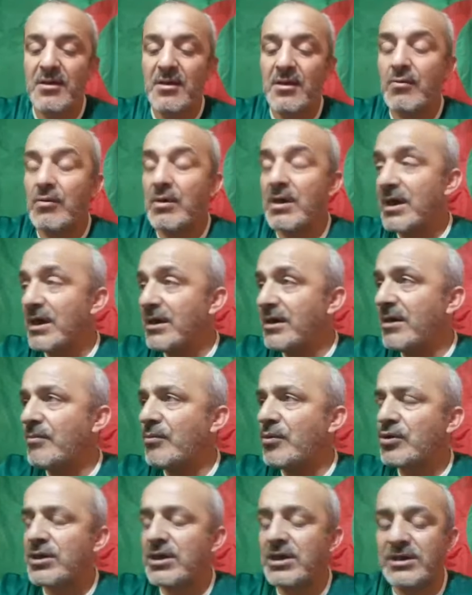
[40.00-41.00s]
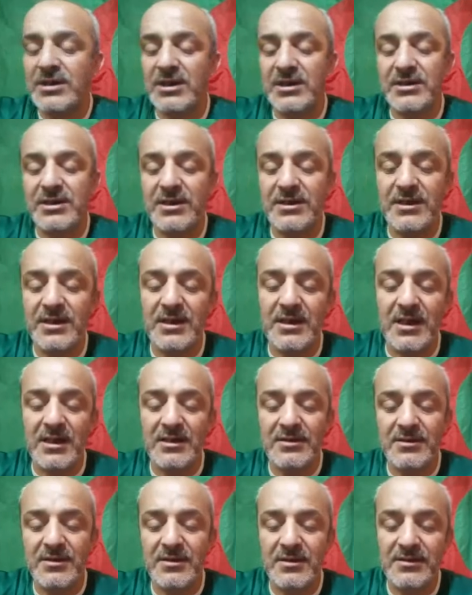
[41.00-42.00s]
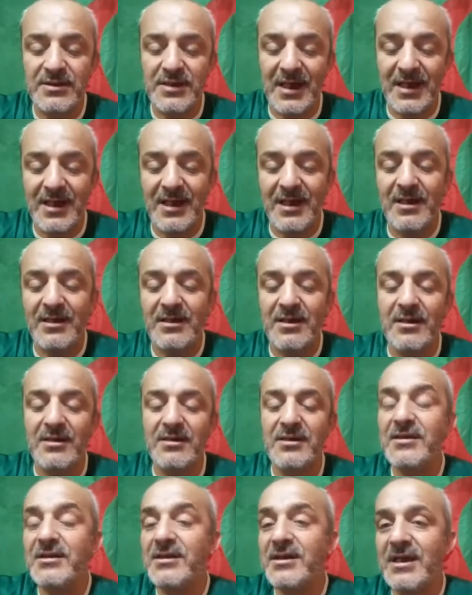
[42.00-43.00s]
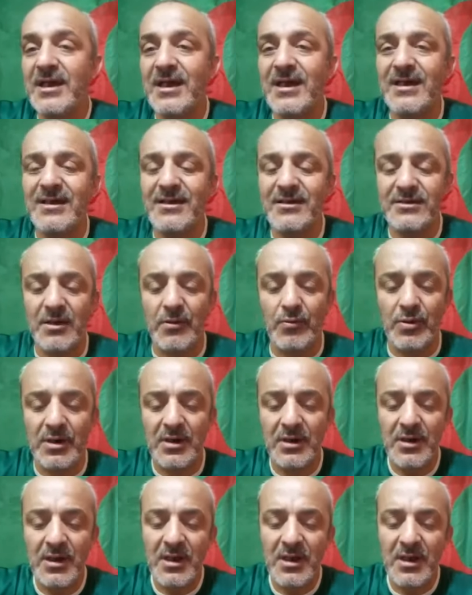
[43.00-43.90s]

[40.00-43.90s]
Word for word: وكان مانشستر سيتي قد تأهل للنهائي دور